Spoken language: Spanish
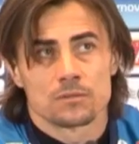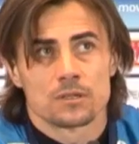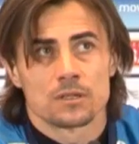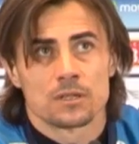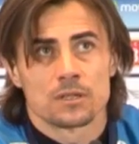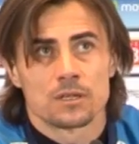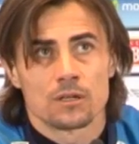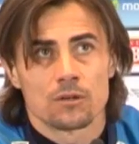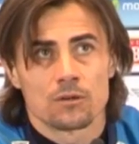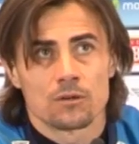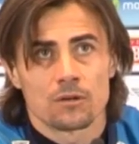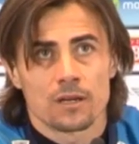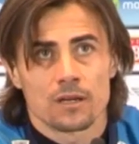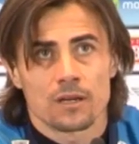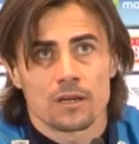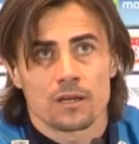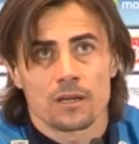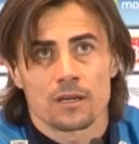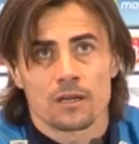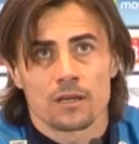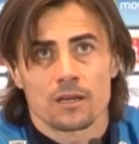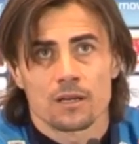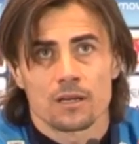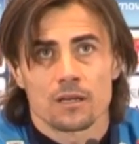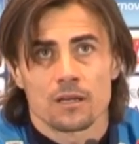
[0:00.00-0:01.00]
creo
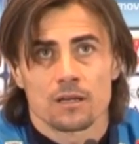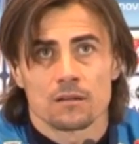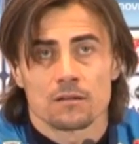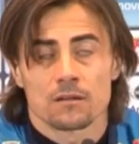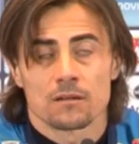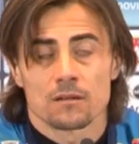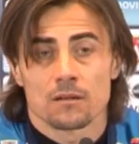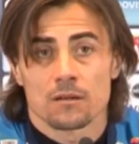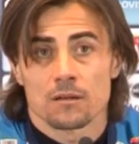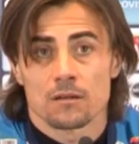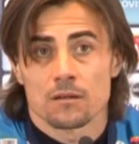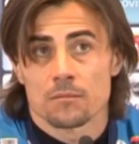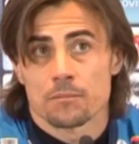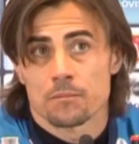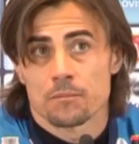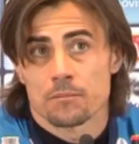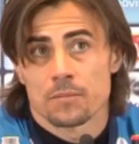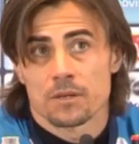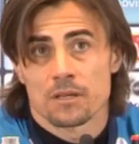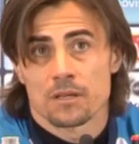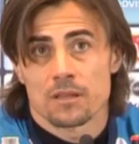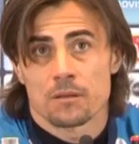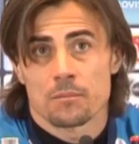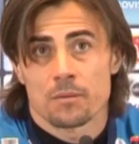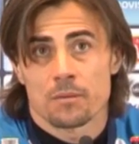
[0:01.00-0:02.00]
que
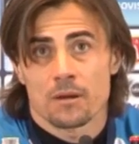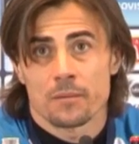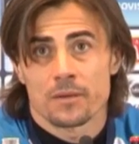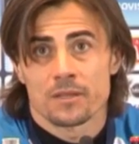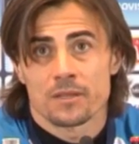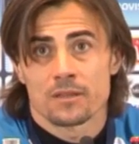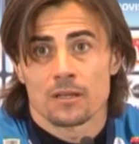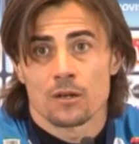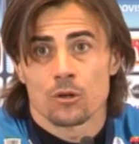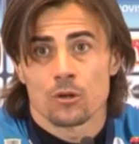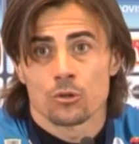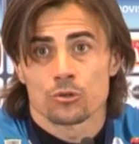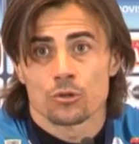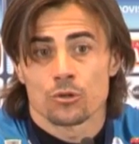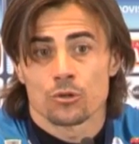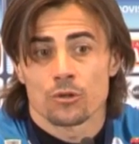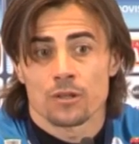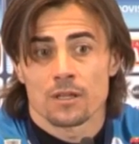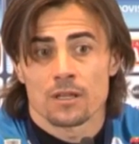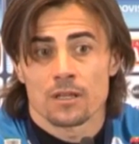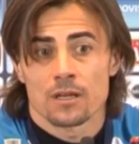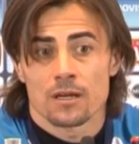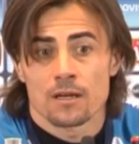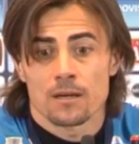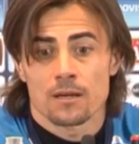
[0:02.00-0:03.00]
principalmente el otro
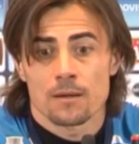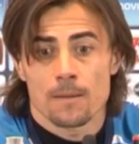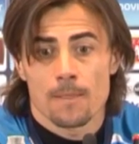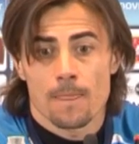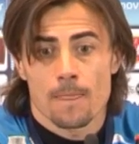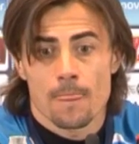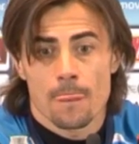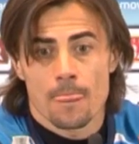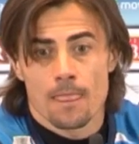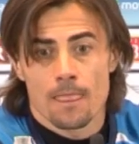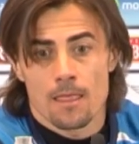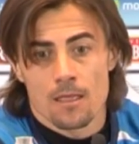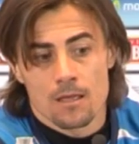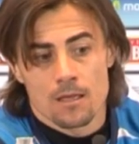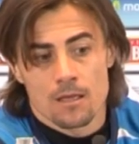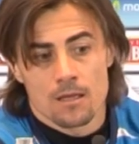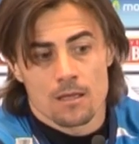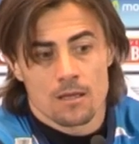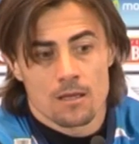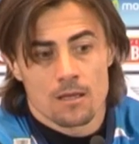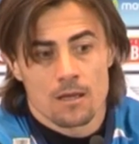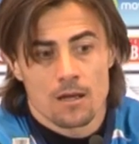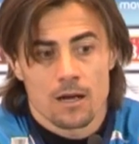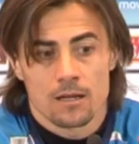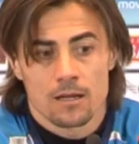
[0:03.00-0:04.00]
día
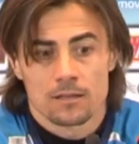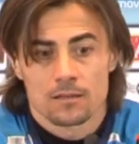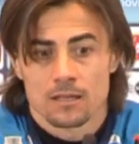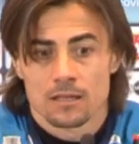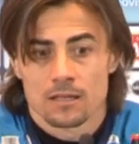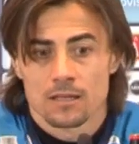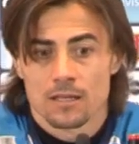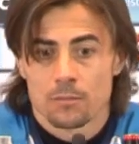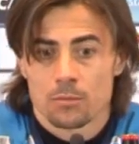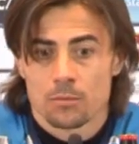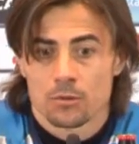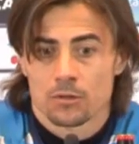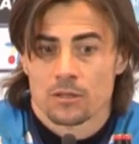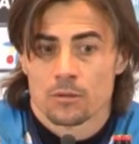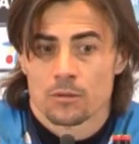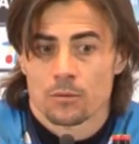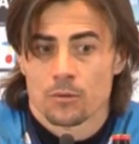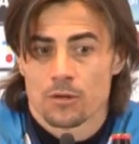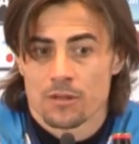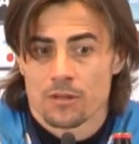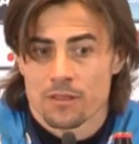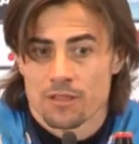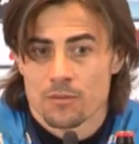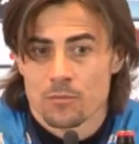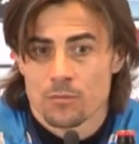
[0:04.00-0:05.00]
ante el
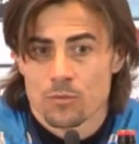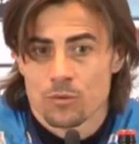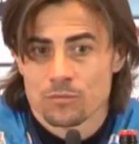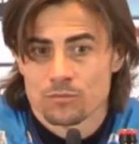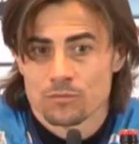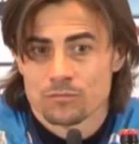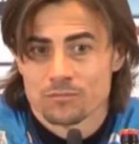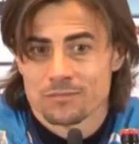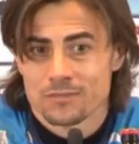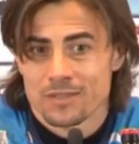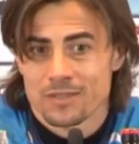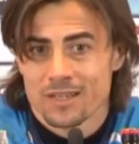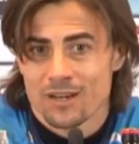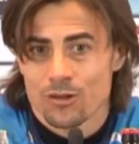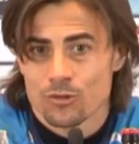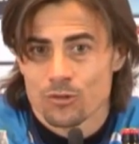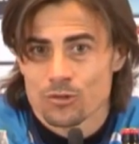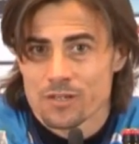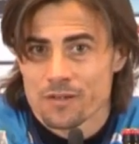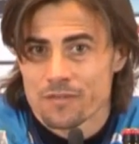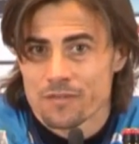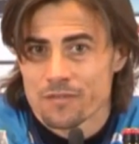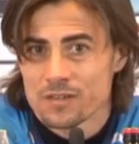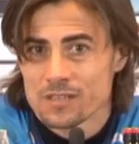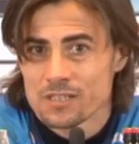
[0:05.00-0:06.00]
Deportivo hicimos un
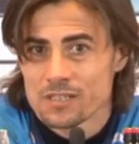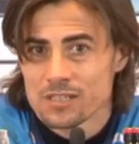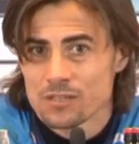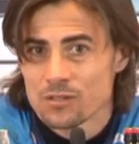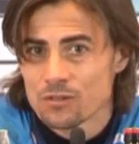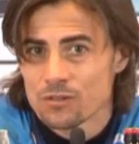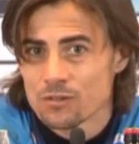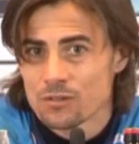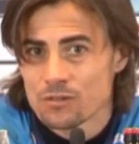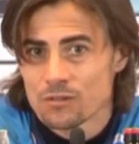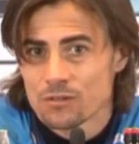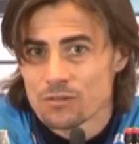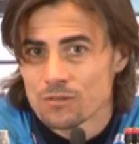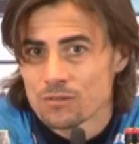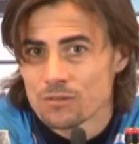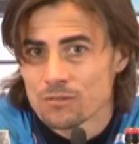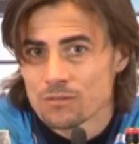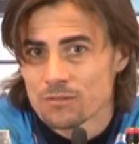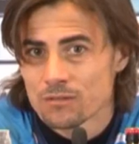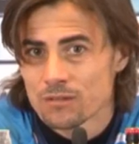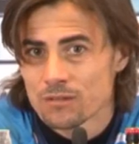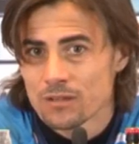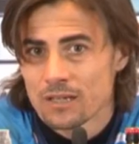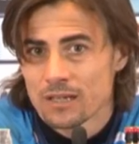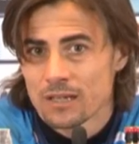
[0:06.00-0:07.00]
derroche
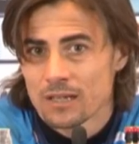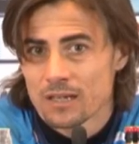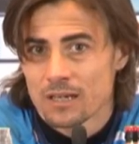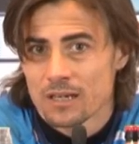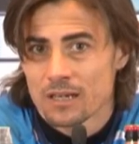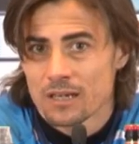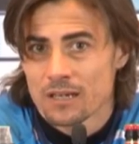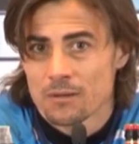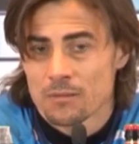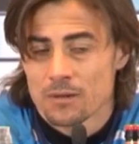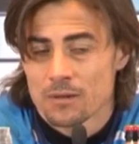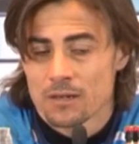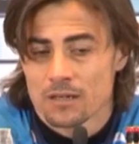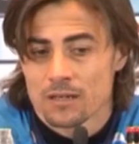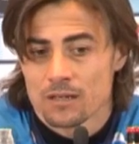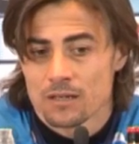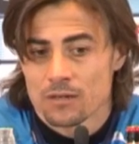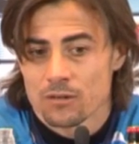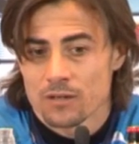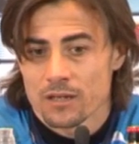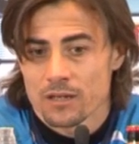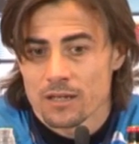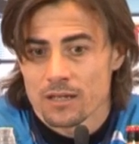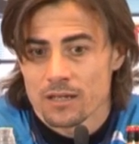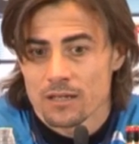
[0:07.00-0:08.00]
físico increíble.
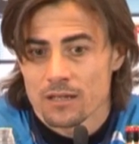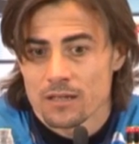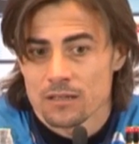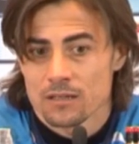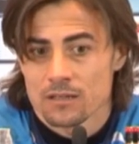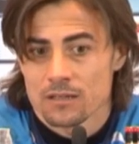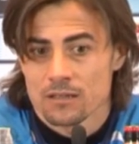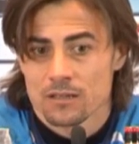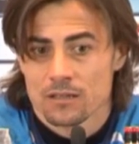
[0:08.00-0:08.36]
Creo que,